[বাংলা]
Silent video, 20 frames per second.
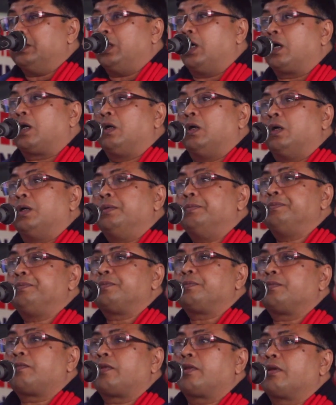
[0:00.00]
ধরো
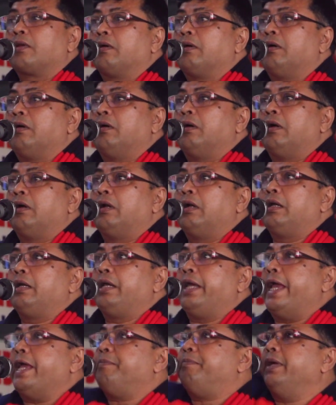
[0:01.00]

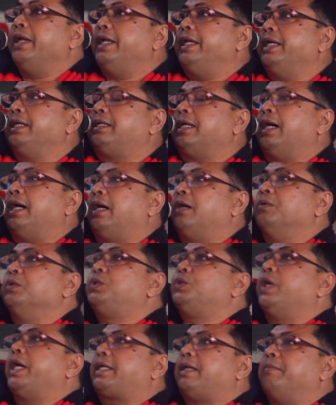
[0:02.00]
এই বিল্ডিংটা
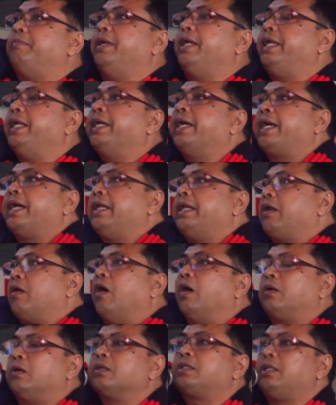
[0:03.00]
উঁচু একটা বিল্ডিং এখানে
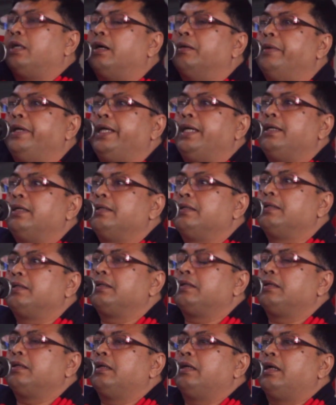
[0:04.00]
রং করতে হবে
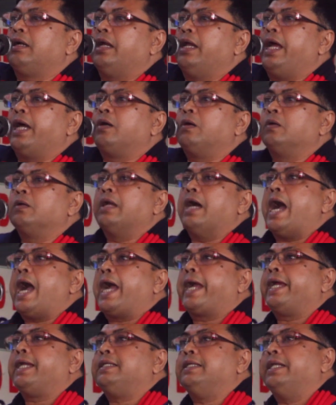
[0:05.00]
এখন
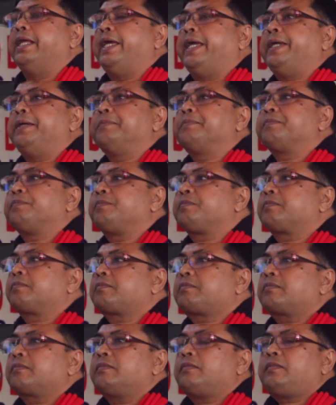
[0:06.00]
আগের দিনে
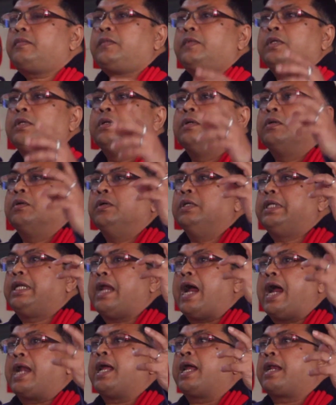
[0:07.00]
ওই
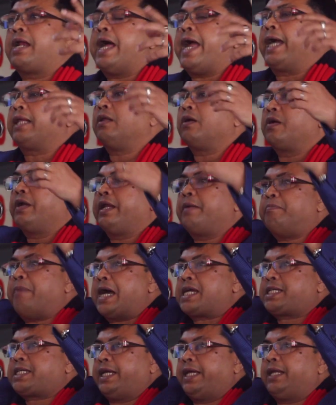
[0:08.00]
রানাররা এক ধরনের
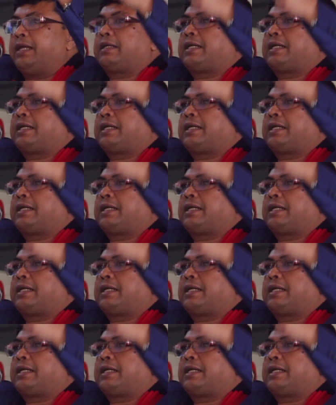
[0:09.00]
বাঁশের